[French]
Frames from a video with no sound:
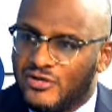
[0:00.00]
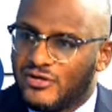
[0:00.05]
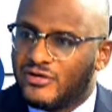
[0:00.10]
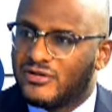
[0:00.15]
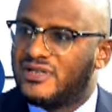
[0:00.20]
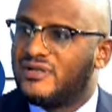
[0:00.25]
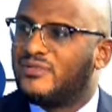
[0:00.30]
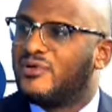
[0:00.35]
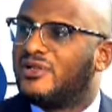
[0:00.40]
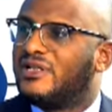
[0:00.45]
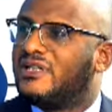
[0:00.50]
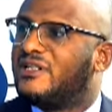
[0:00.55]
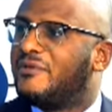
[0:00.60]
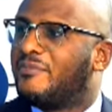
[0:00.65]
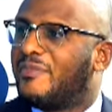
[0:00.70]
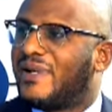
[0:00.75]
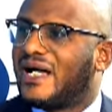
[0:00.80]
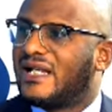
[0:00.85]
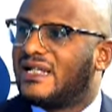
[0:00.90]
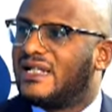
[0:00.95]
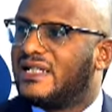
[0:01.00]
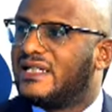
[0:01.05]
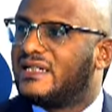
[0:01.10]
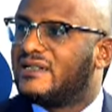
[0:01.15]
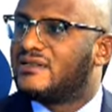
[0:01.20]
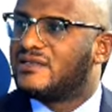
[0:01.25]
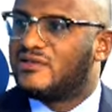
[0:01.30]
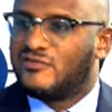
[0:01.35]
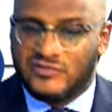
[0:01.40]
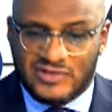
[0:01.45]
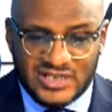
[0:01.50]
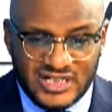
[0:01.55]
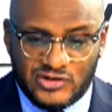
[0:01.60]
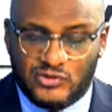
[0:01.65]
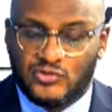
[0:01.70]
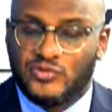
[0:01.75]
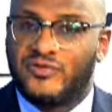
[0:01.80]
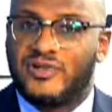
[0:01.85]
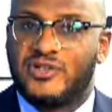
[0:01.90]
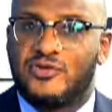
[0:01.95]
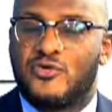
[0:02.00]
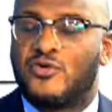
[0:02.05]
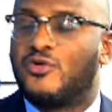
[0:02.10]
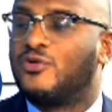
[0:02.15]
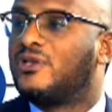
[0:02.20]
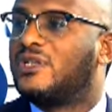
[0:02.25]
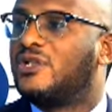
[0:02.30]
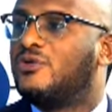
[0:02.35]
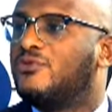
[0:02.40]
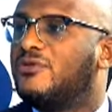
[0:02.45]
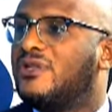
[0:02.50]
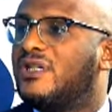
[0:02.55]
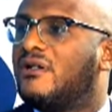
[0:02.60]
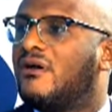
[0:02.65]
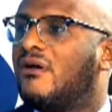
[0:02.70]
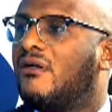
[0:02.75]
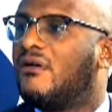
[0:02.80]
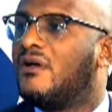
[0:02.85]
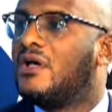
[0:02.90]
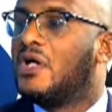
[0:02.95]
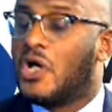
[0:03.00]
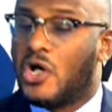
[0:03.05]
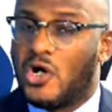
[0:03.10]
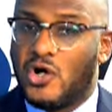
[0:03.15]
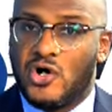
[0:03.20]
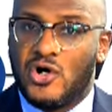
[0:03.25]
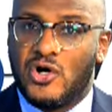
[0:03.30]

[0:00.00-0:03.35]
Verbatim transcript: allez leur demander de parler, si vous allez trouver du contenu dedans.